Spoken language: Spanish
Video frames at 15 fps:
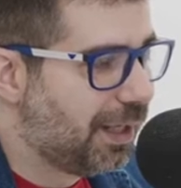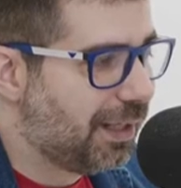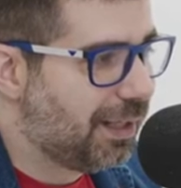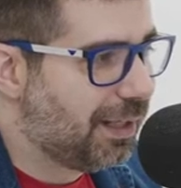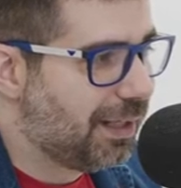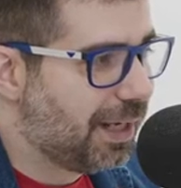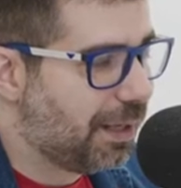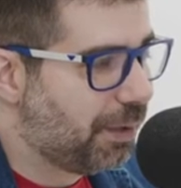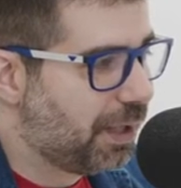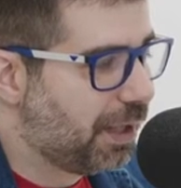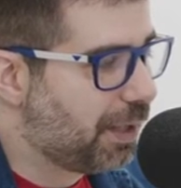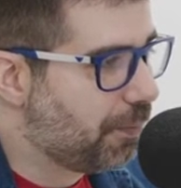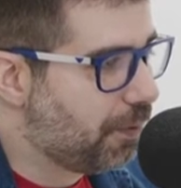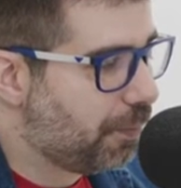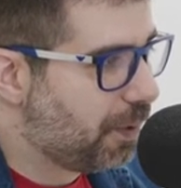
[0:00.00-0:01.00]
Y la verdad
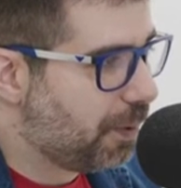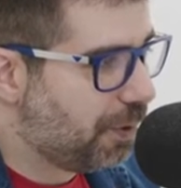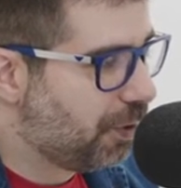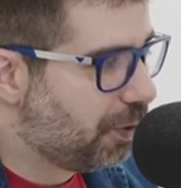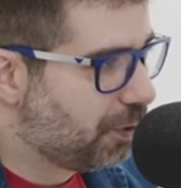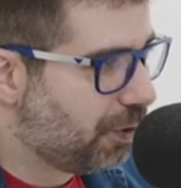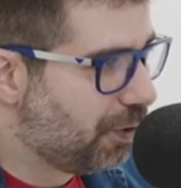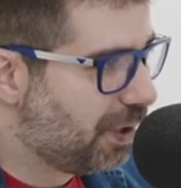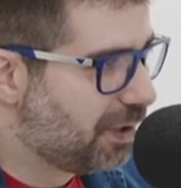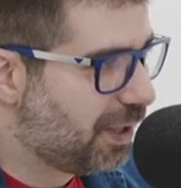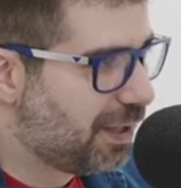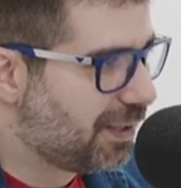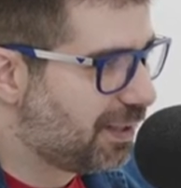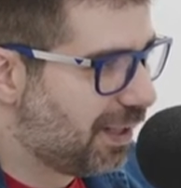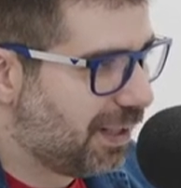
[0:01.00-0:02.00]
es que lo primero de todo,
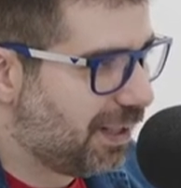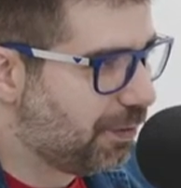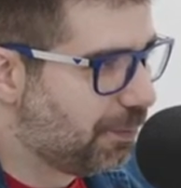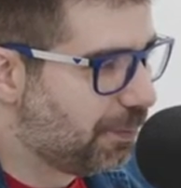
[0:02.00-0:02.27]
antes de seguir